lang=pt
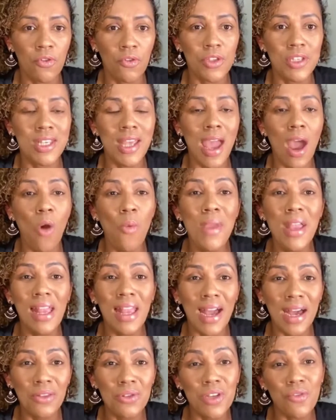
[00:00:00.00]
Você é
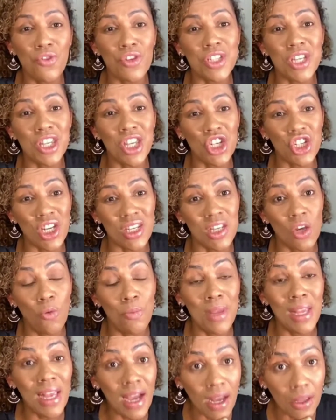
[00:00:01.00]
humilhado se você deixar ser
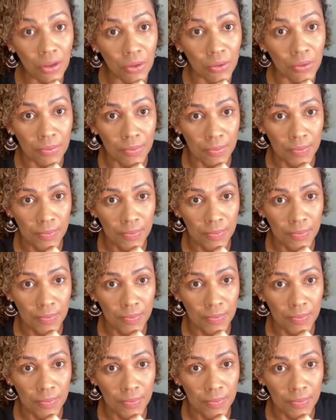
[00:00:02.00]
humilhado.